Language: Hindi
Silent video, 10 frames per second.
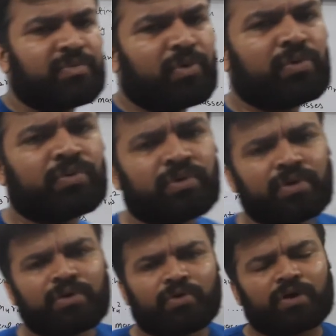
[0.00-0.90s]
बोल दूँ
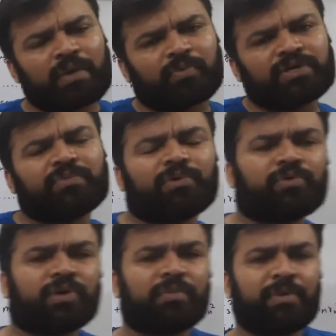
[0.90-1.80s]
और आपको ये बोल
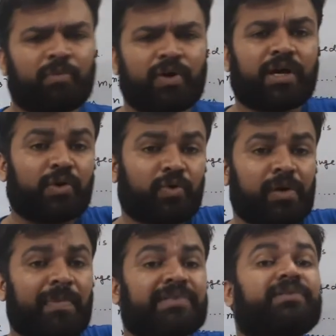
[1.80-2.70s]
दूँ कि भी बॉडी का टोटल
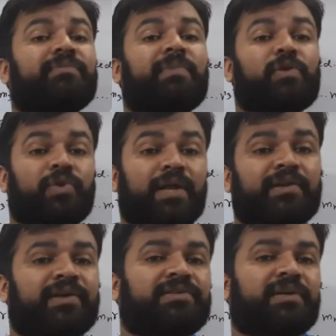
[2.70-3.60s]
मास मान लो टेन
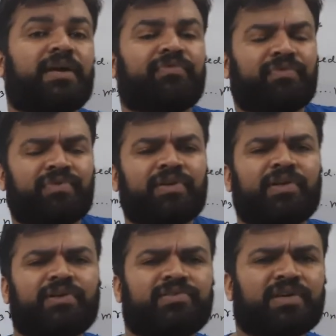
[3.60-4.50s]
के है या फिफ्टीन
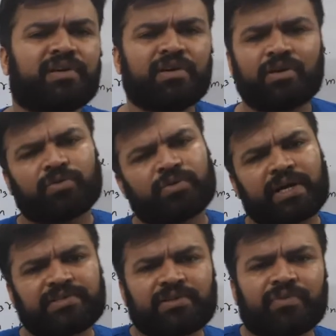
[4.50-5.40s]
के है तो
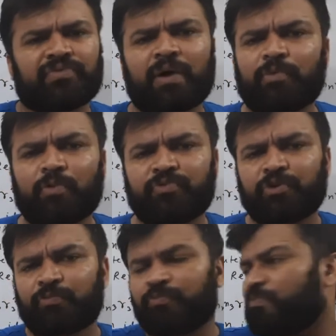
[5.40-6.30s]
डेट्स इनफ आपको
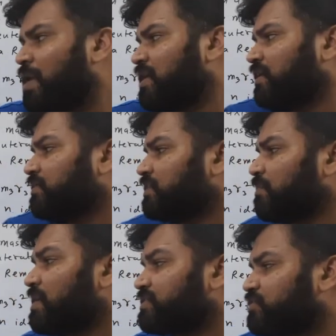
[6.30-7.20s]
सिर्फ पार्टिकल्स के
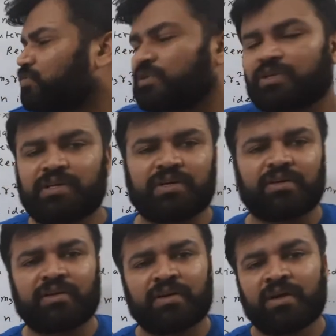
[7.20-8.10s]
मास की ज़रूरत नहीं है
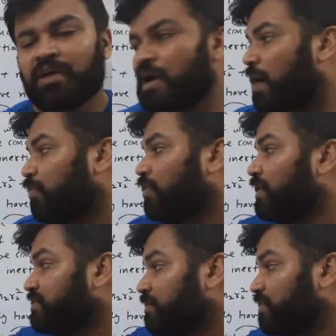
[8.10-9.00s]
आपको ये
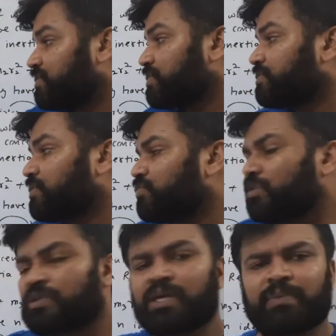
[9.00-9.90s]
इन सब डिस्टेंस की
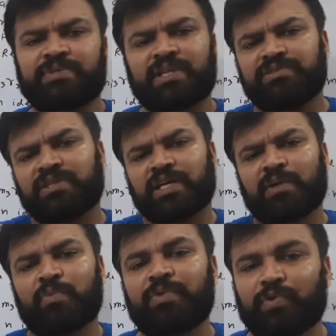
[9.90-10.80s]
ज़रूरत नहीं है आप सीधा सीधा क्या
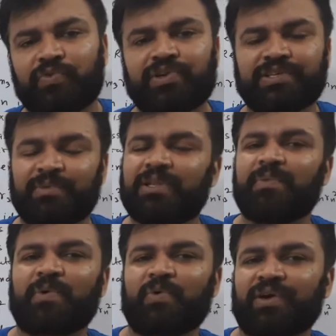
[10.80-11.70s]
मोमेंट ऑफ इनर्शिया बता
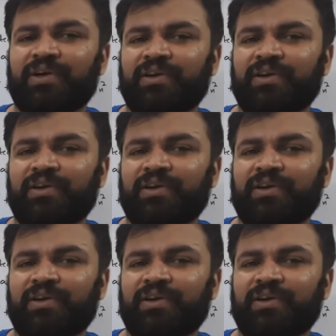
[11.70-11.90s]
पाओगे